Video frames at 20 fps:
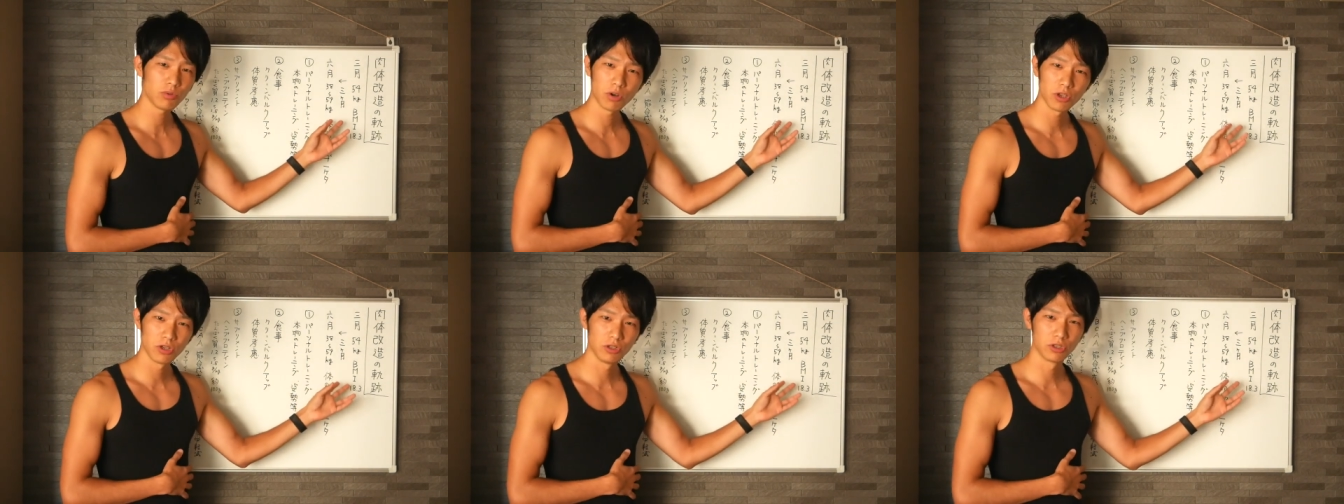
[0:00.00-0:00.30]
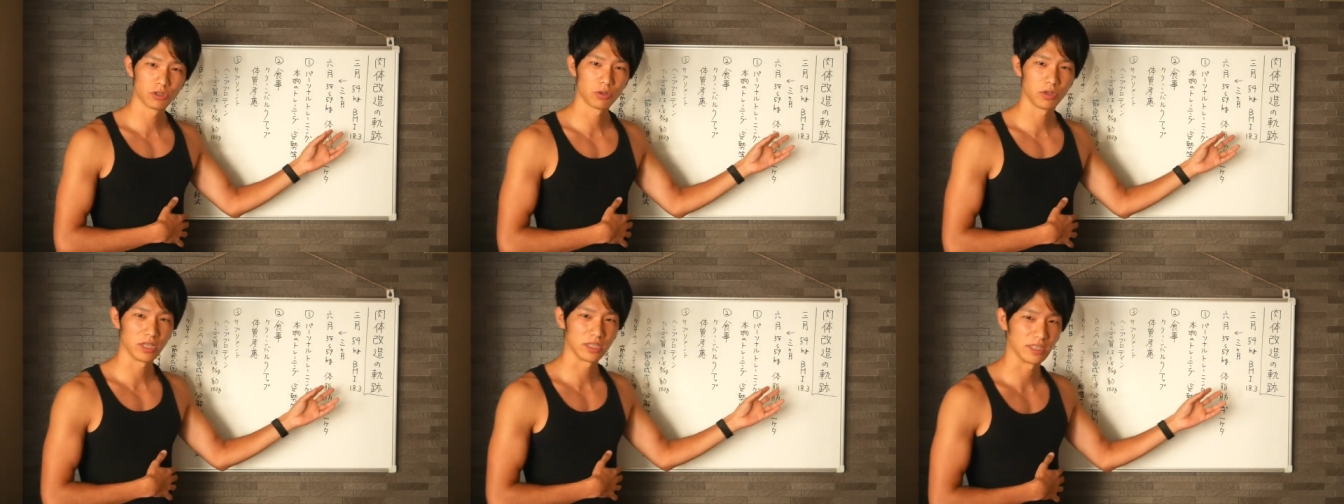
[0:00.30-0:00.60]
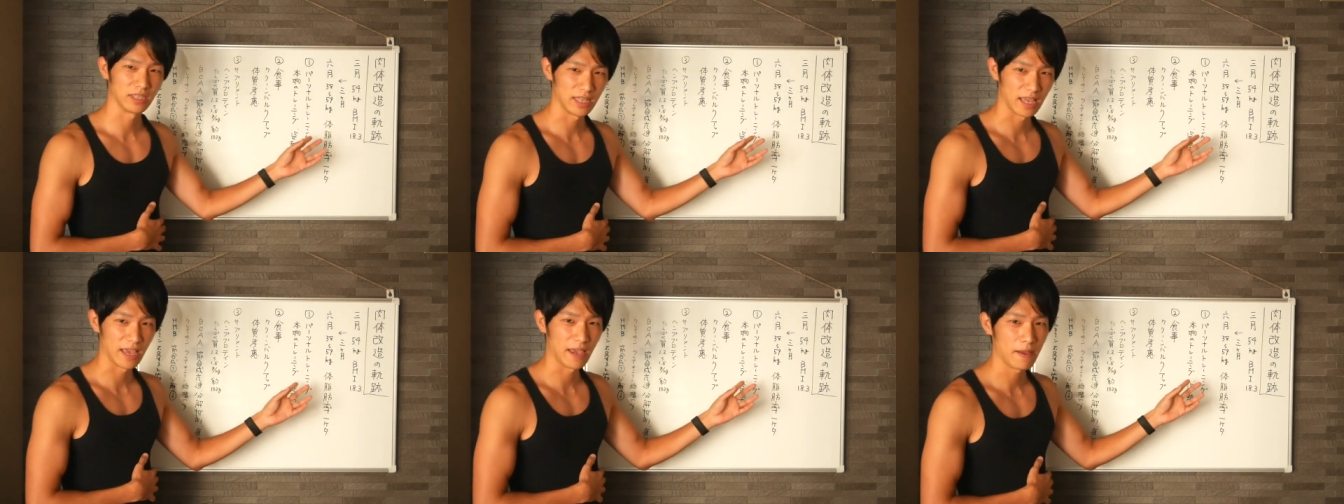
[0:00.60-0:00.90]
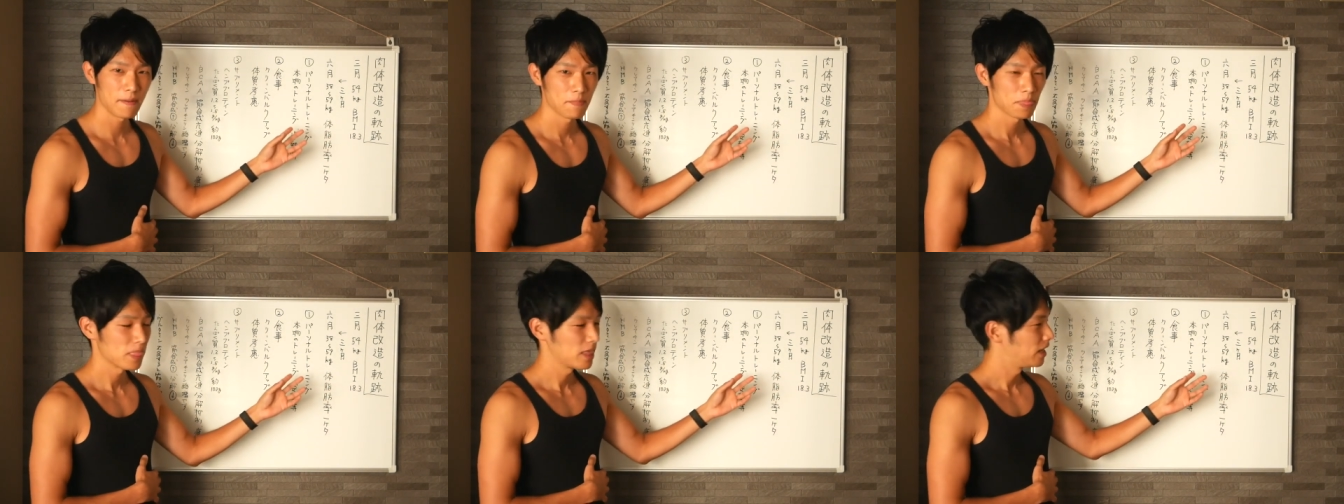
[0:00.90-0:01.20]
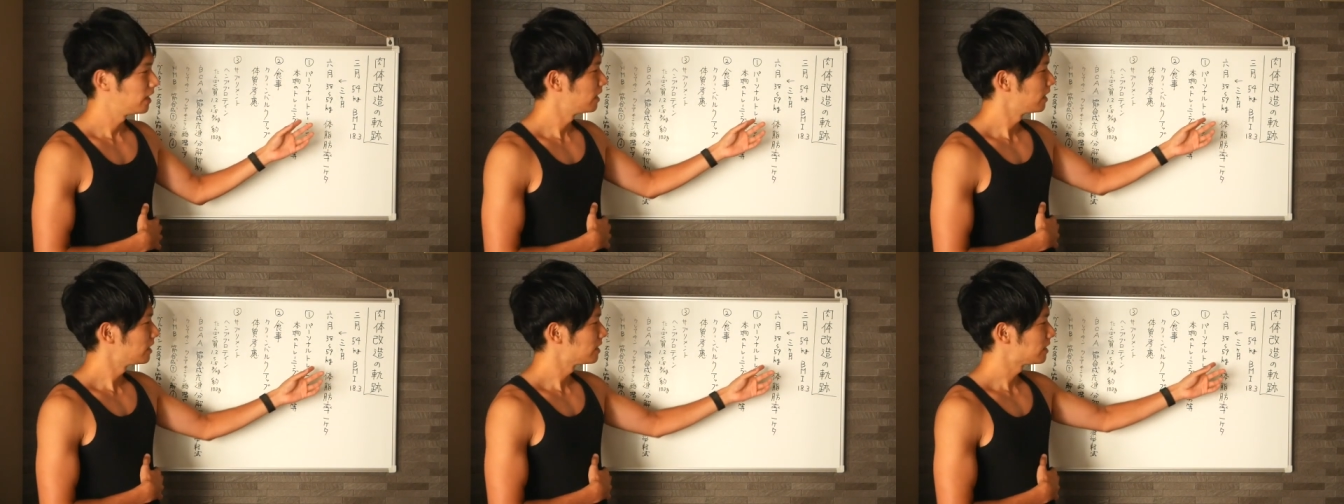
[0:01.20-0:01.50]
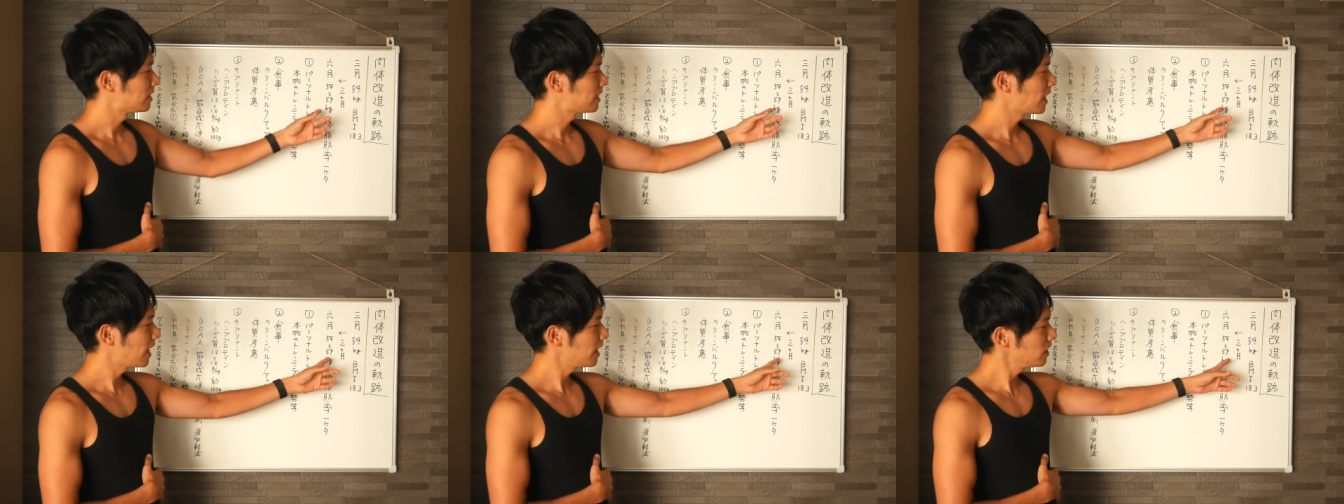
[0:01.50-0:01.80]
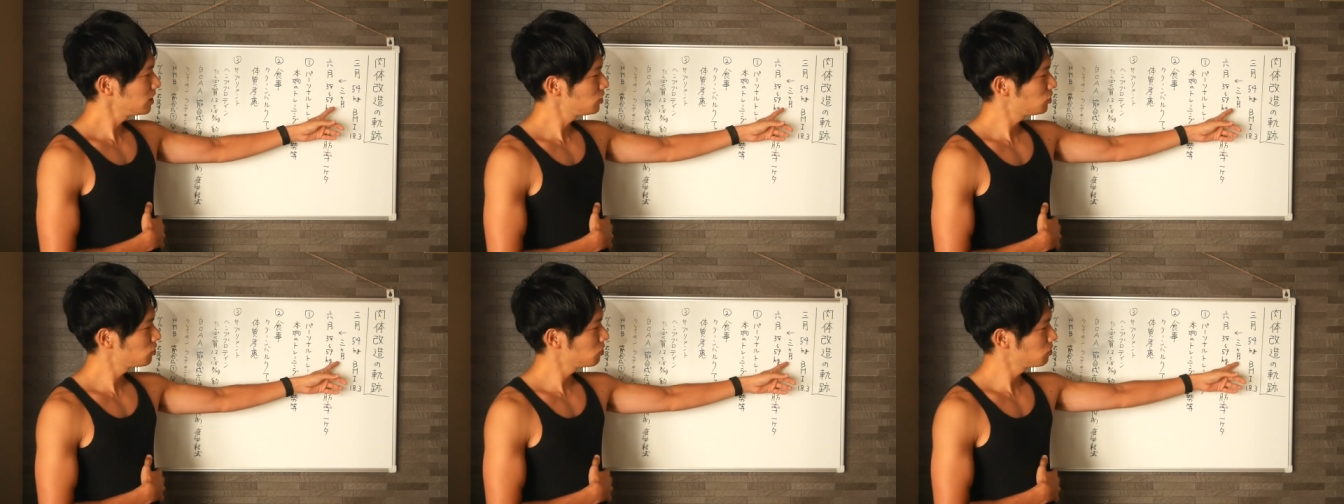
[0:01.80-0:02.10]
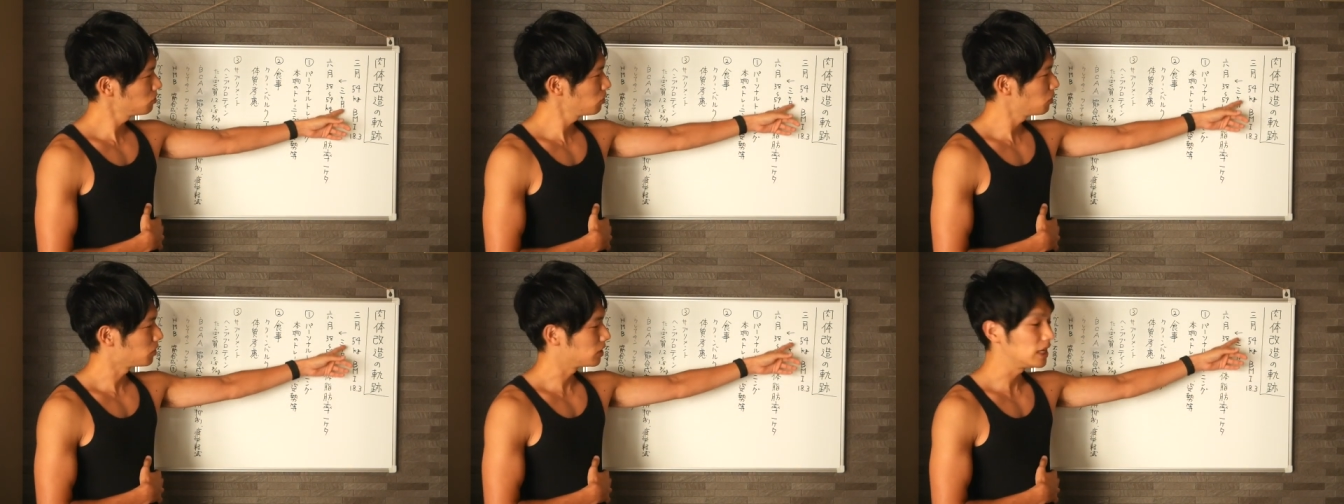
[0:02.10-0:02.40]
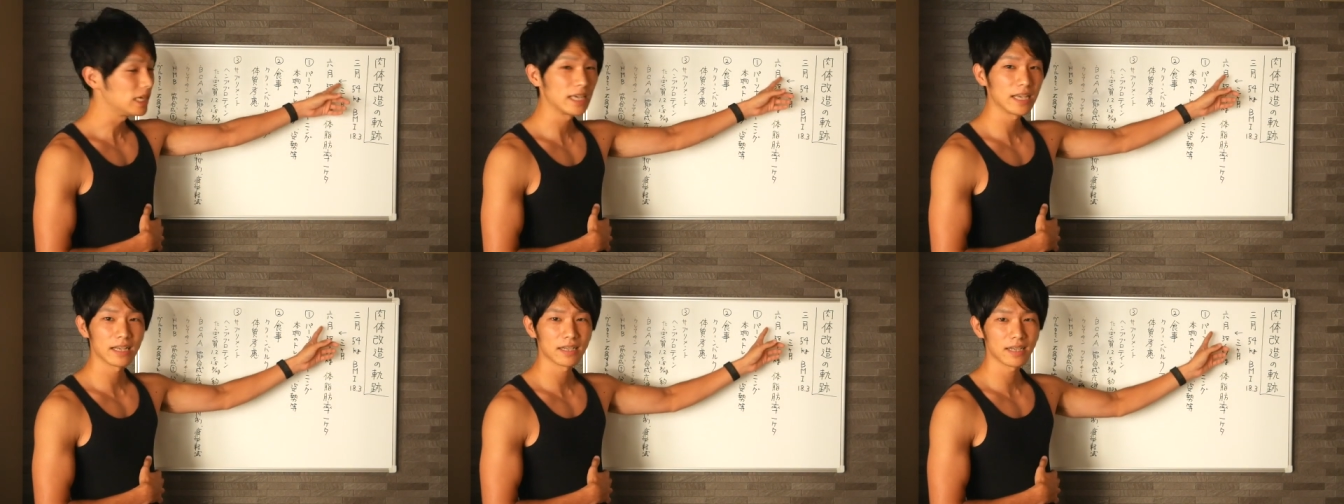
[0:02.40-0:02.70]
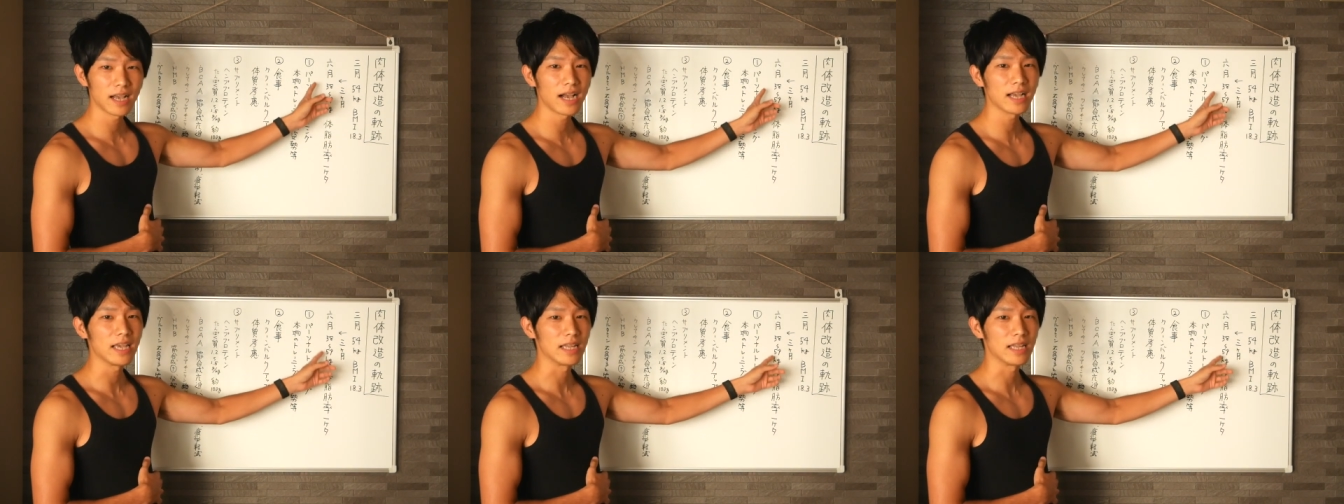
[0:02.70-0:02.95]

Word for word: を言うとですね、最初の1ヶ